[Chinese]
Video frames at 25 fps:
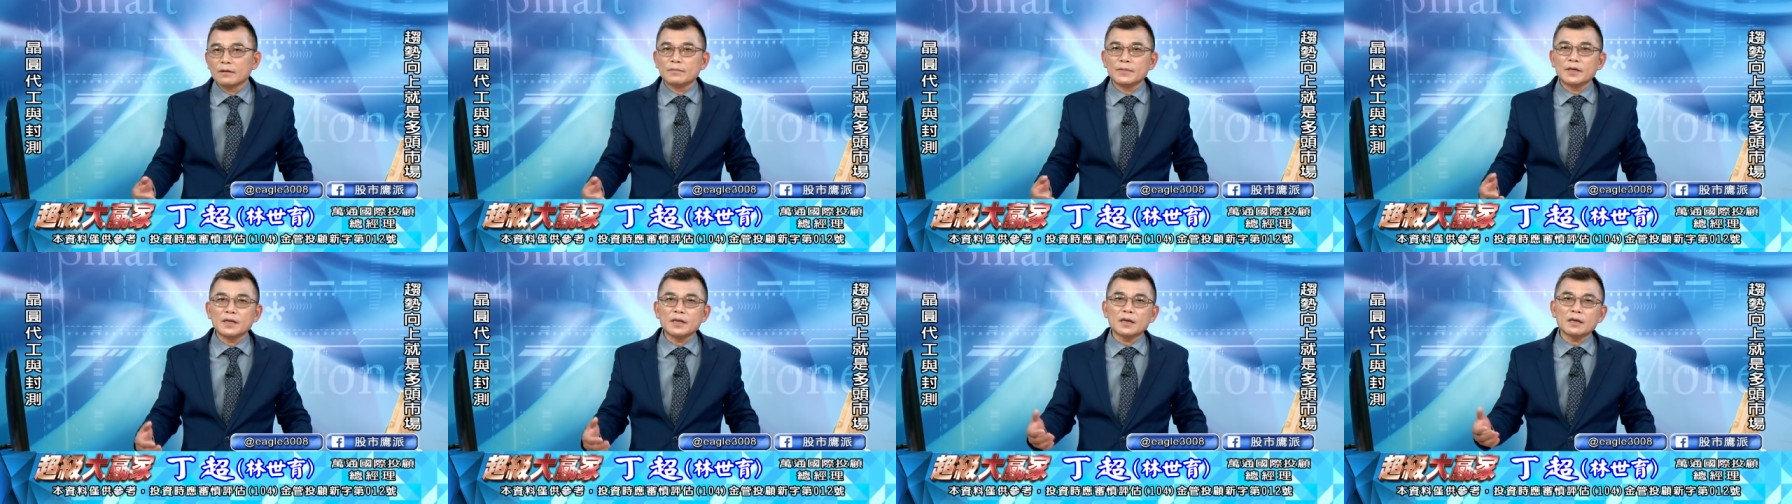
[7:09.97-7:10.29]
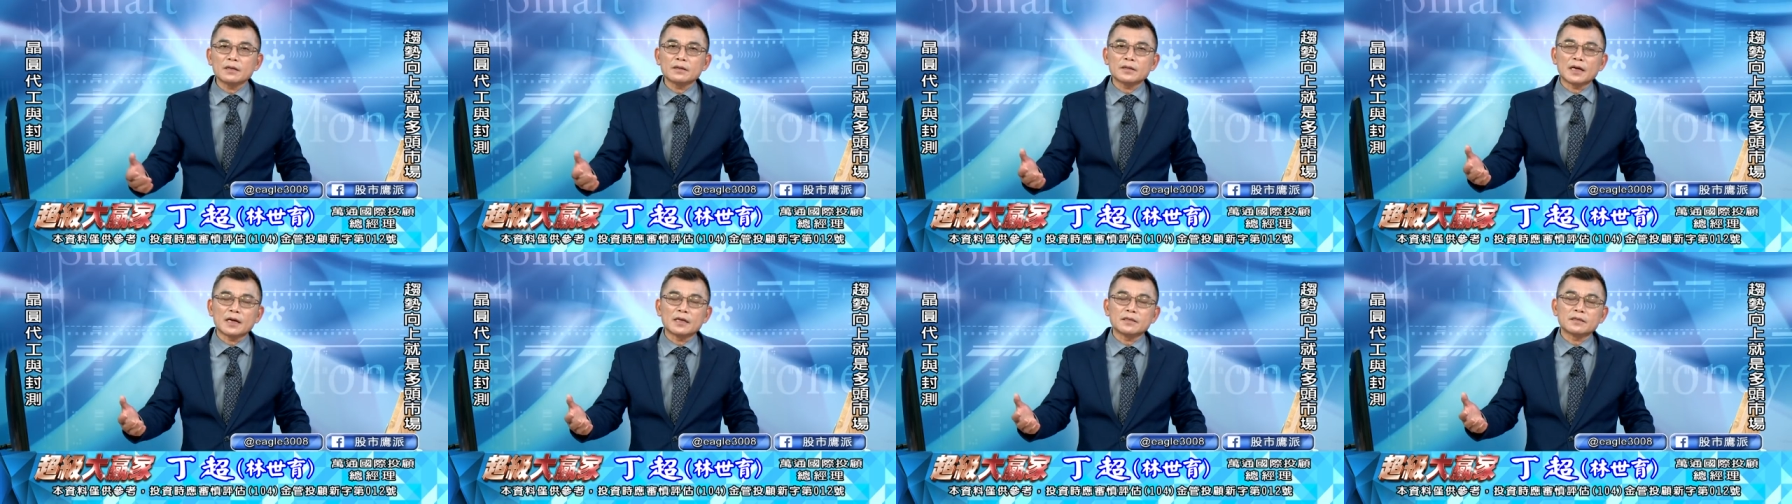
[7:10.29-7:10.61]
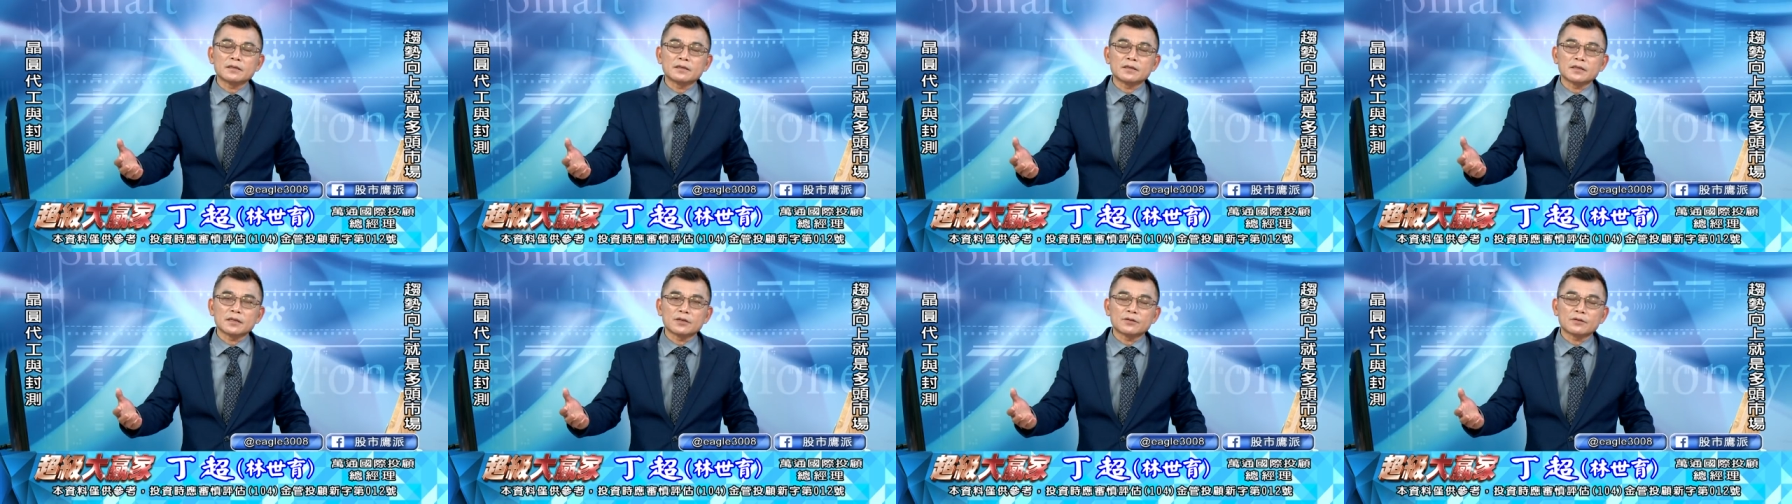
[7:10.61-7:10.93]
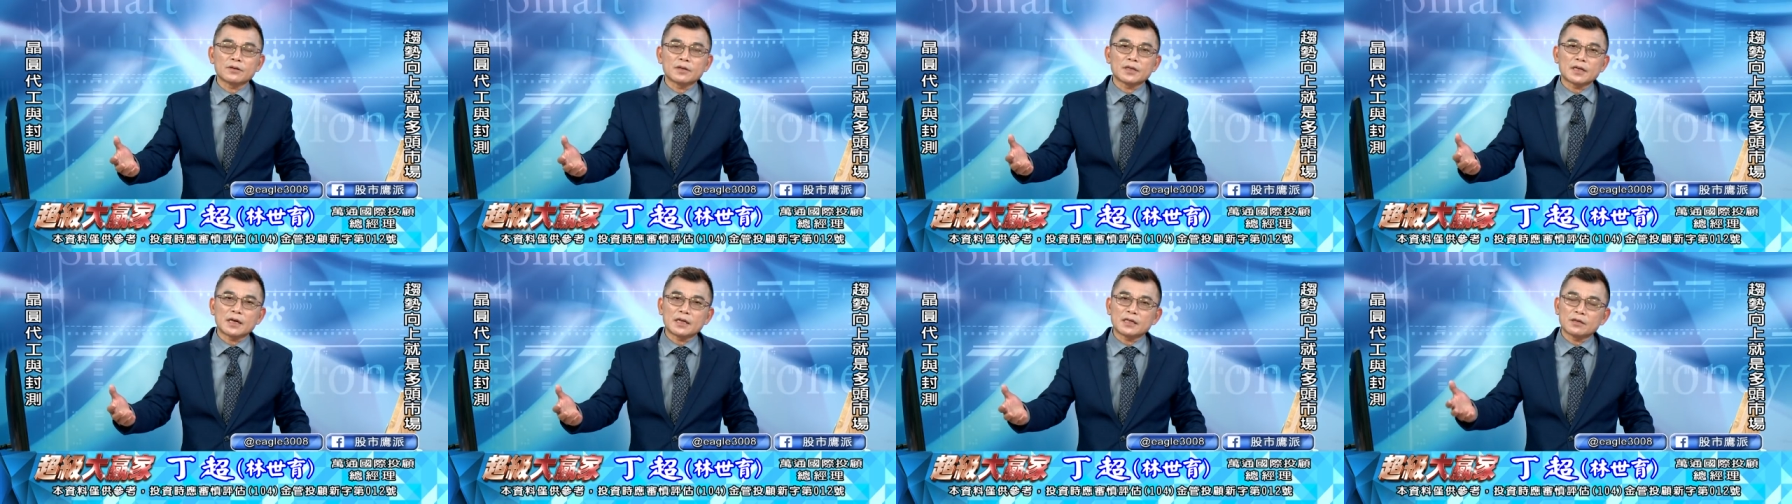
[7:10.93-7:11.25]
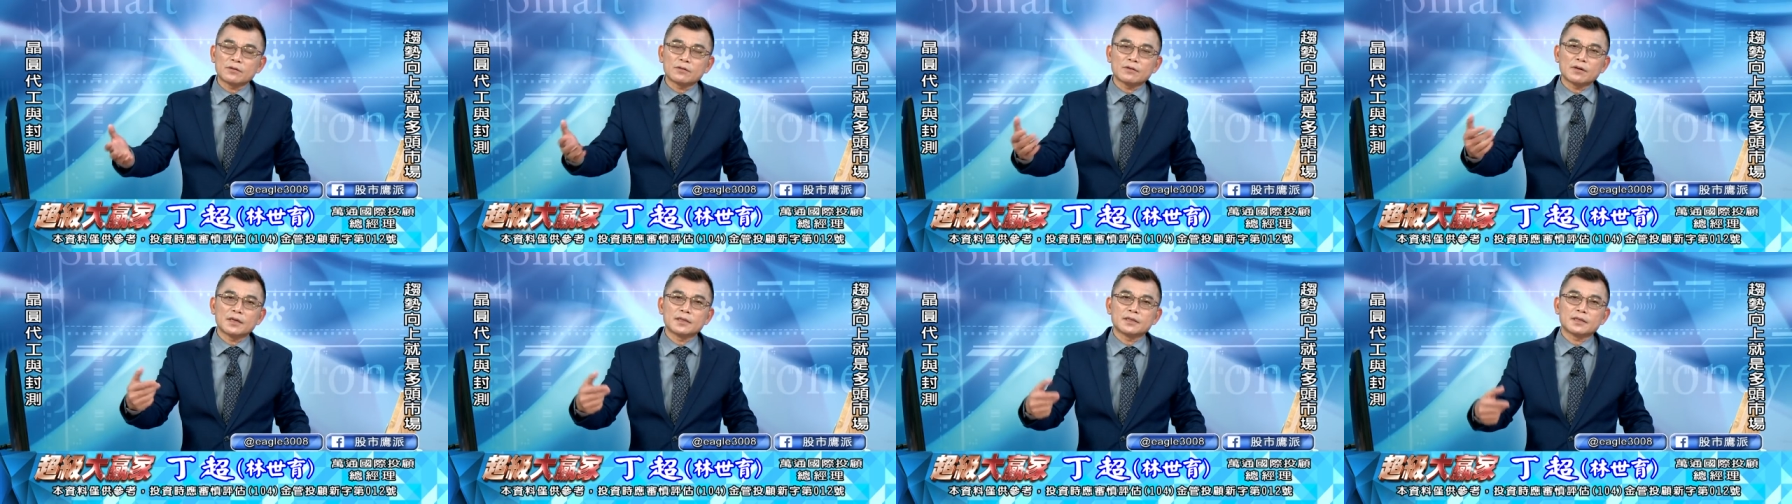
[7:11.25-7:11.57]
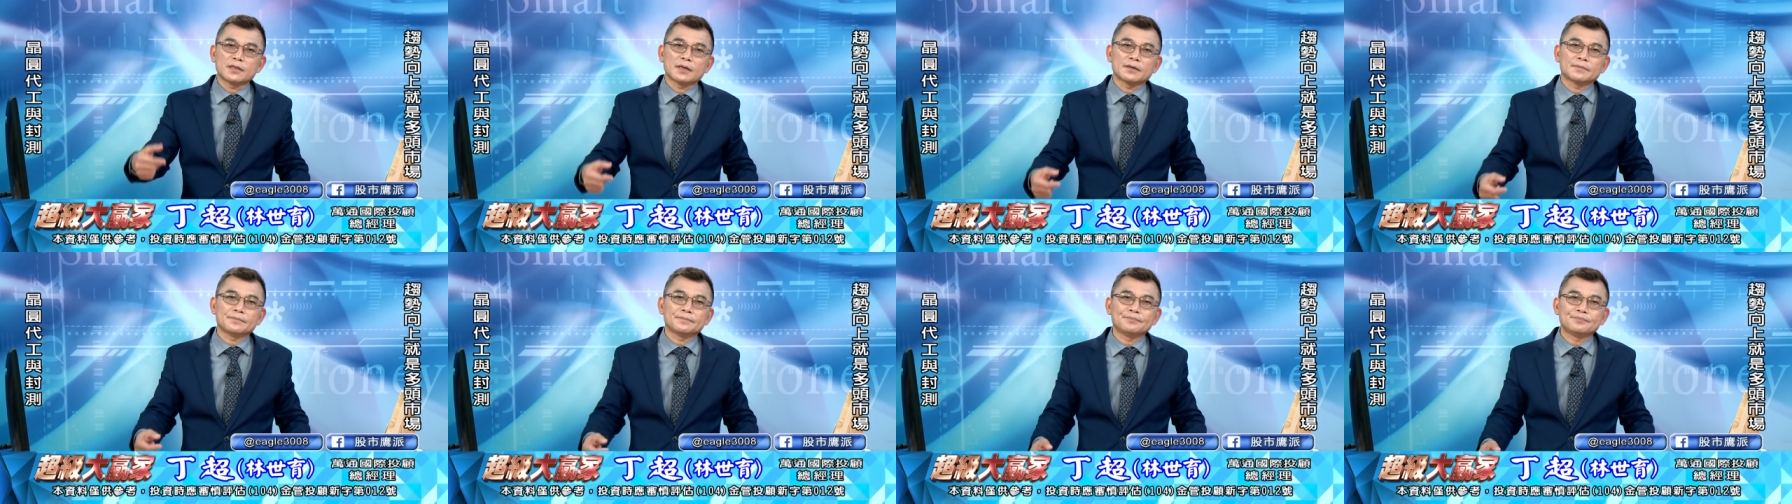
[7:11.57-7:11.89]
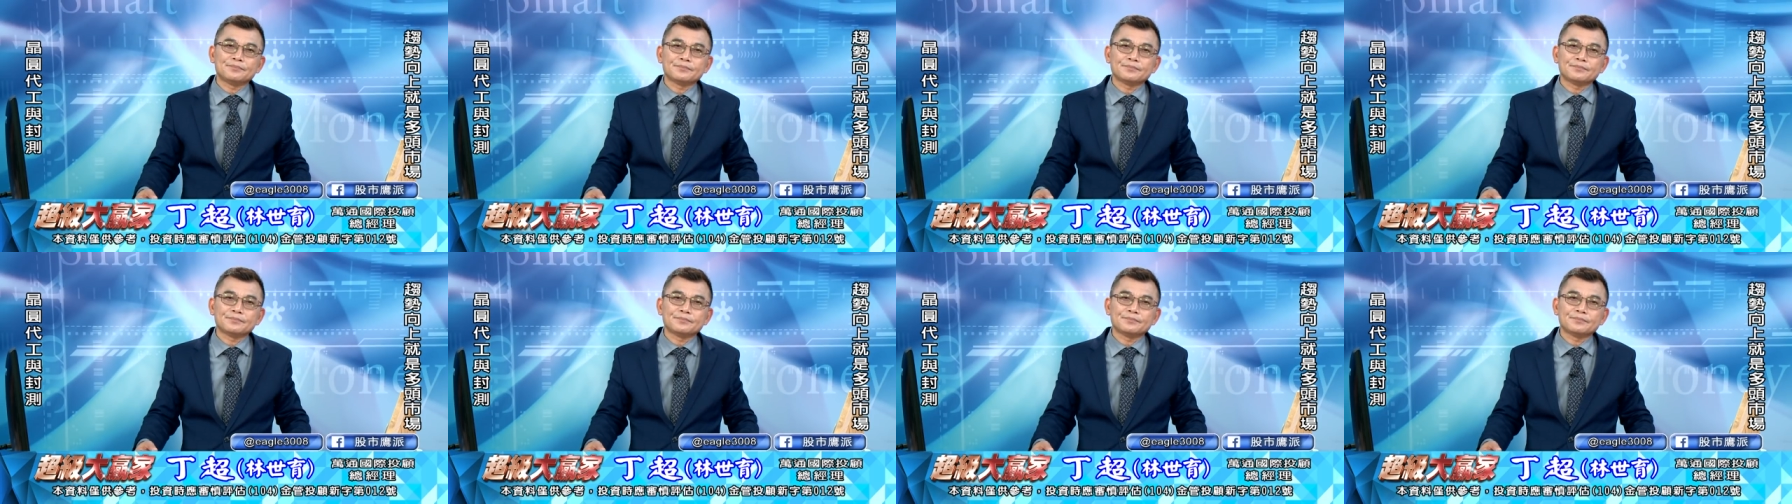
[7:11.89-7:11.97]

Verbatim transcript: 明天台子结算大家都在讲，